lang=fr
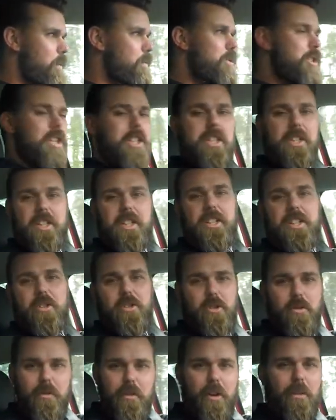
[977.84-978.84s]
J'ai dit,
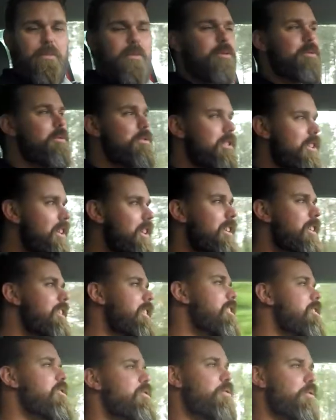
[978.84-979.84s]
je vends mon
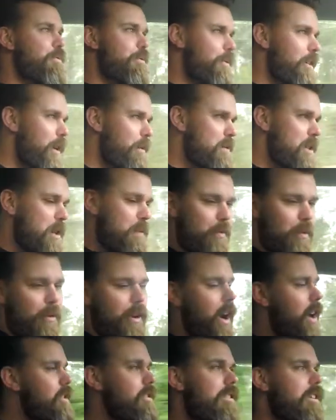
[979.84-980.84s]
Audi, je fais un petit peu
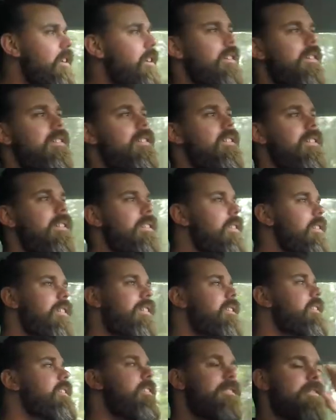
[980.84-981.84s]
d'argent,
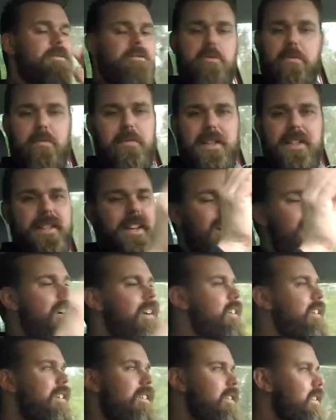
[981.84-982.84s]
euh, une misère.
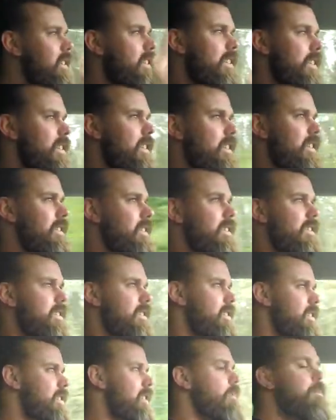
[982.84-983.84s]

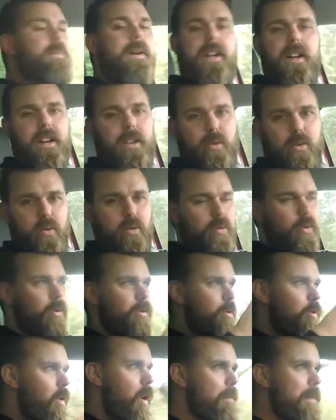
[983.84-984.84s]
Ça me payera toujours
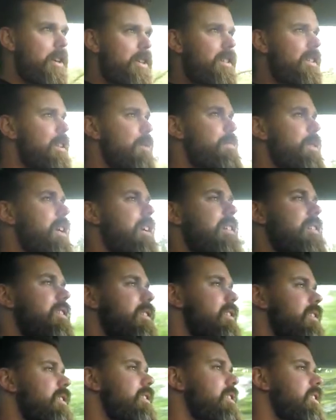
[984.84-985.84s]
de quoi m'acheter des
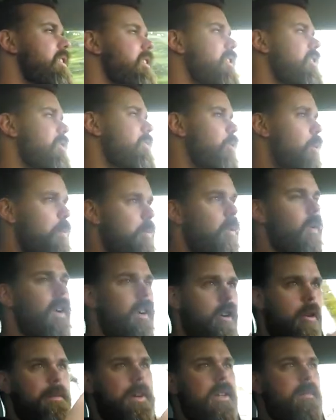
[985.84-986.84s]
pièces pour pouvoir
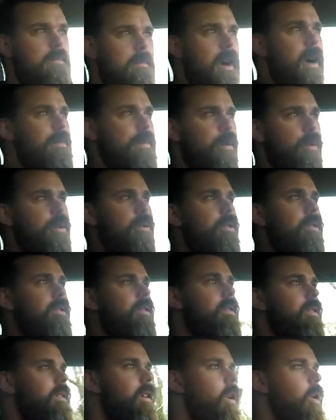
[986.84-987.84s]
remettre ma polo
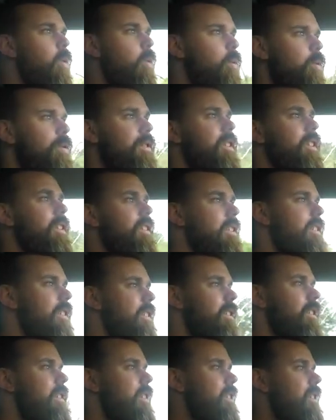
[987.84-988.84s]
en, route
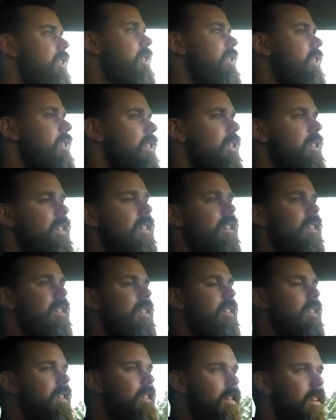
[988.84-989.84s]

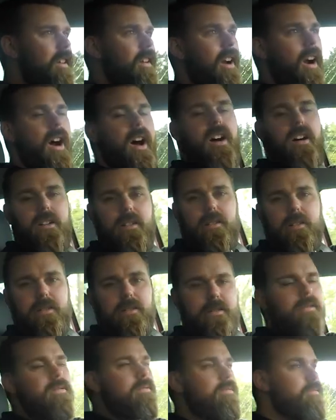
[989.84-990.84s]
et, et là euh,
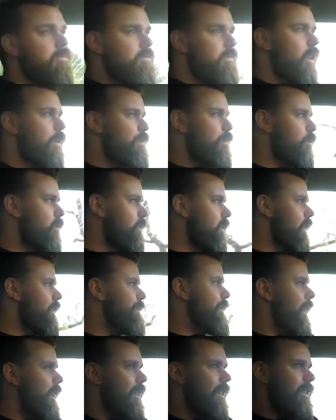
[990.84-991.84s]
on va pouvoir
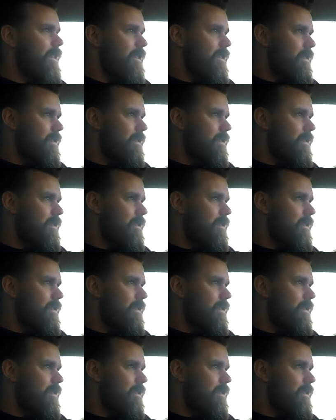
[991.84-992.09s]
faire euh,